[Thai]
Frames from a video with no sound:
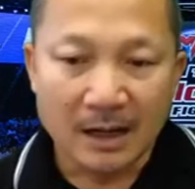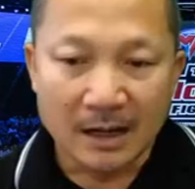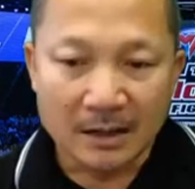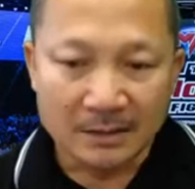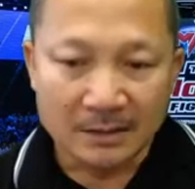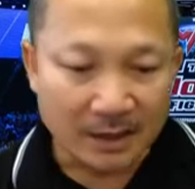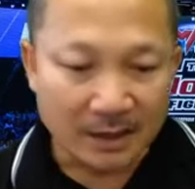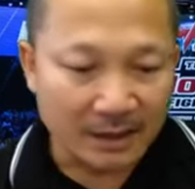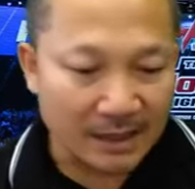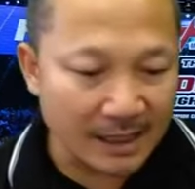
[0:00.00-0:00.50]
ต
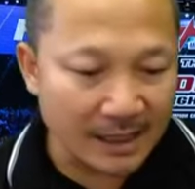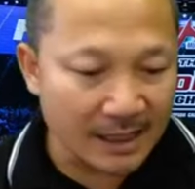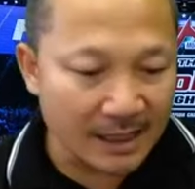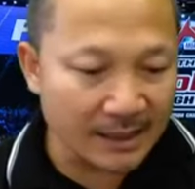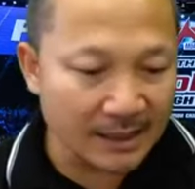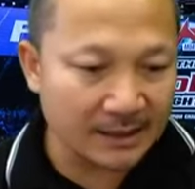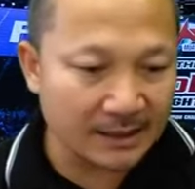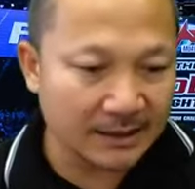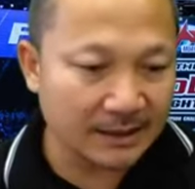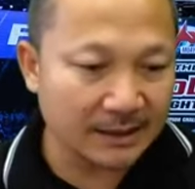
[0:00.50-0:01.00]
อนนี้
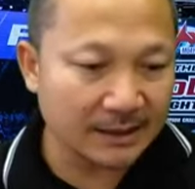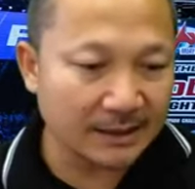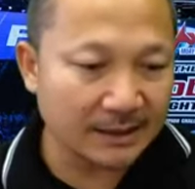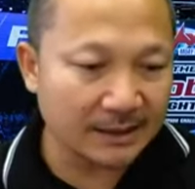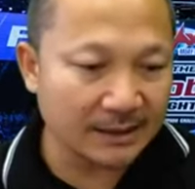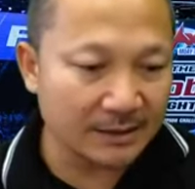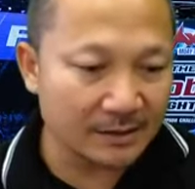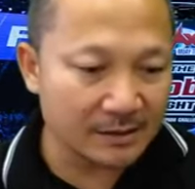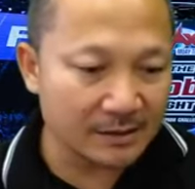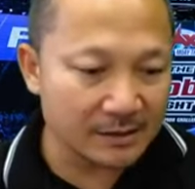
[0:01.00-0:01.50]

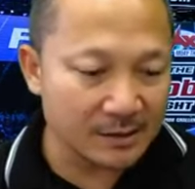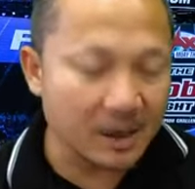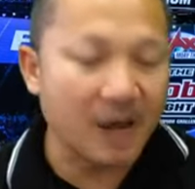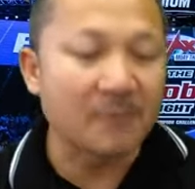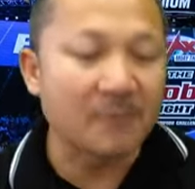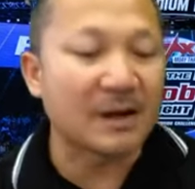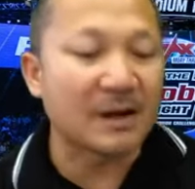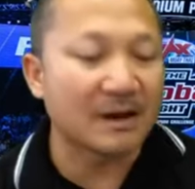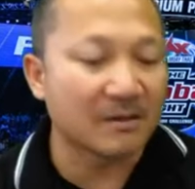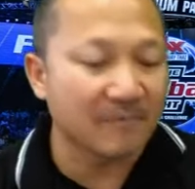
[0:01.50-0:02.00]
ย้อน
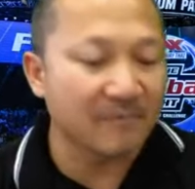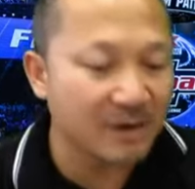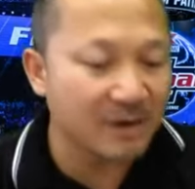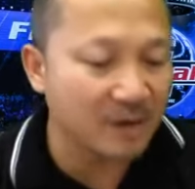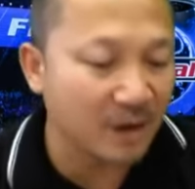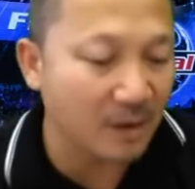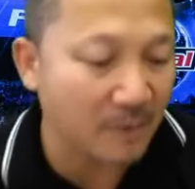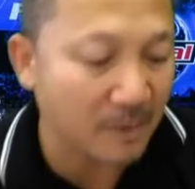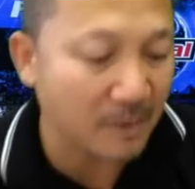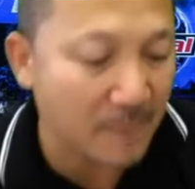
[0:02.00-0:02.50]
ไปนะก็ชอ
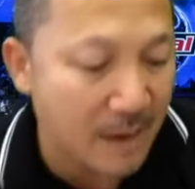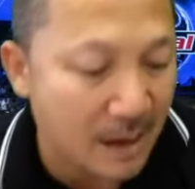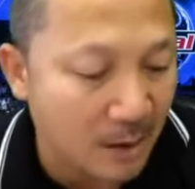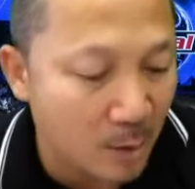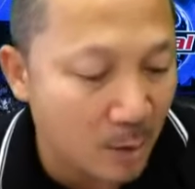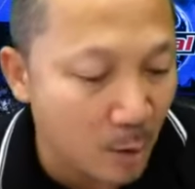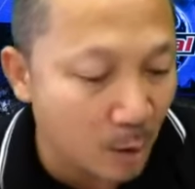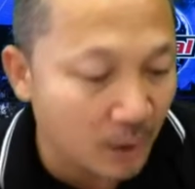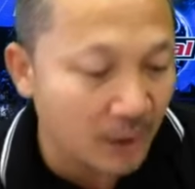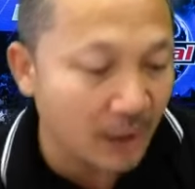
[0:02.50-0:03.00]
บไปบ้าง
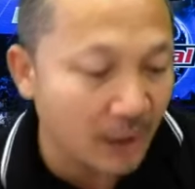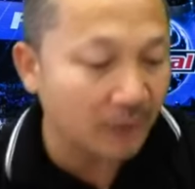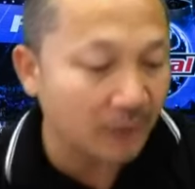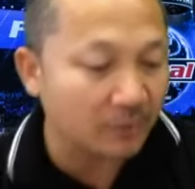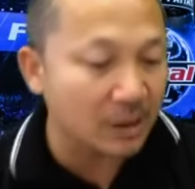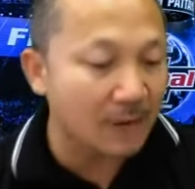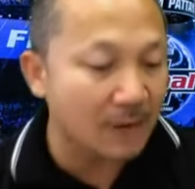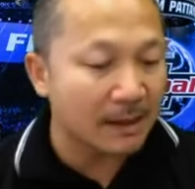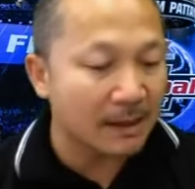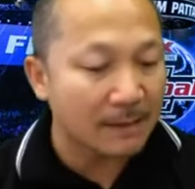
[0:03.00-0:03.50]
คู่1ช
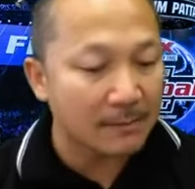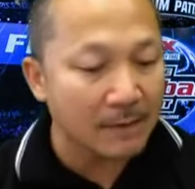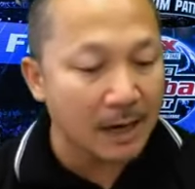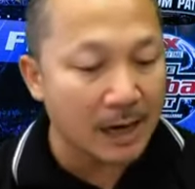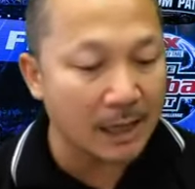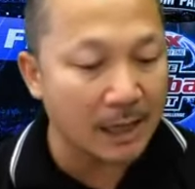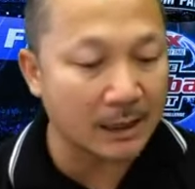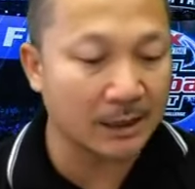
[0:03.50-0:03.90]
อบน้ำเงิน